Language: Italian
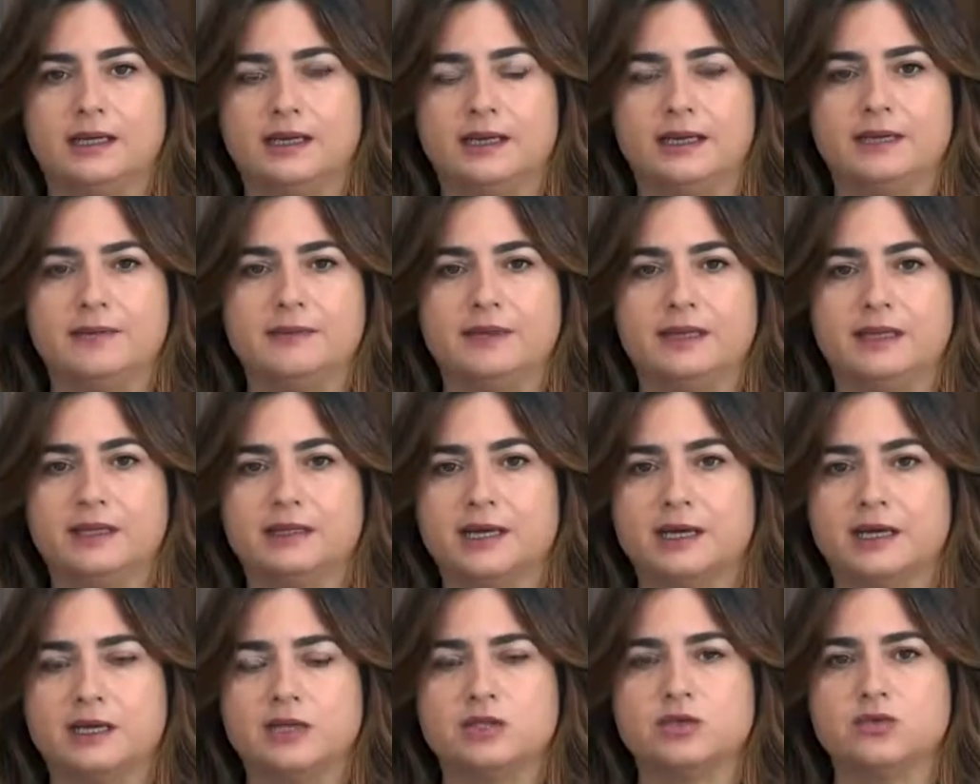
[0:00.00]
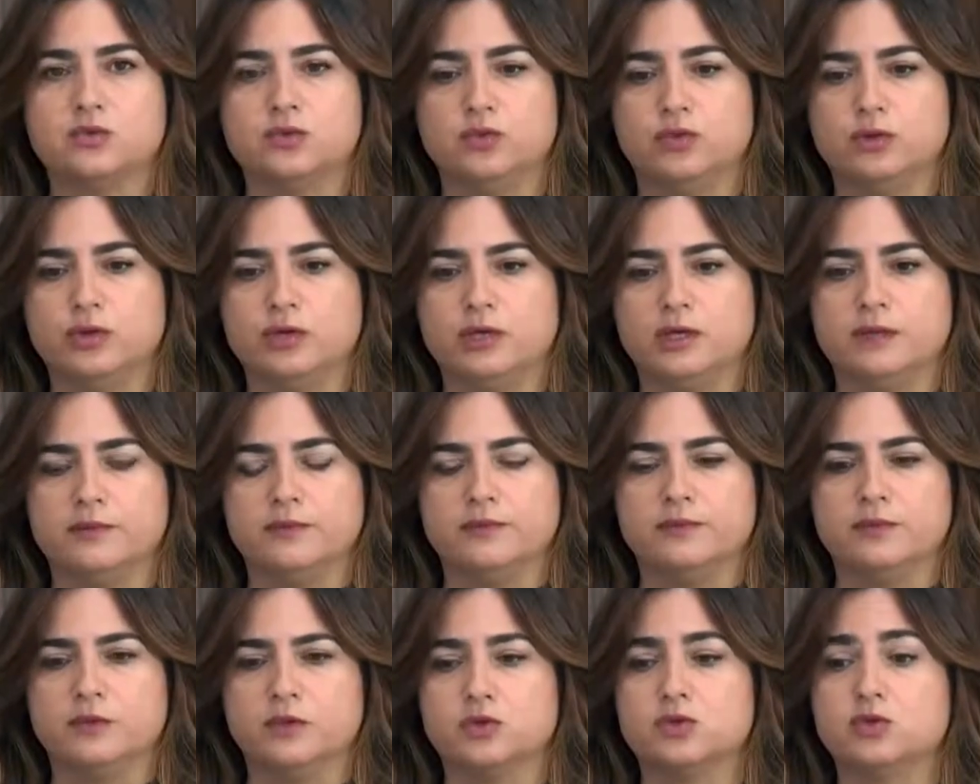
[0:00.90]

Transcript: eh, alimentari sui,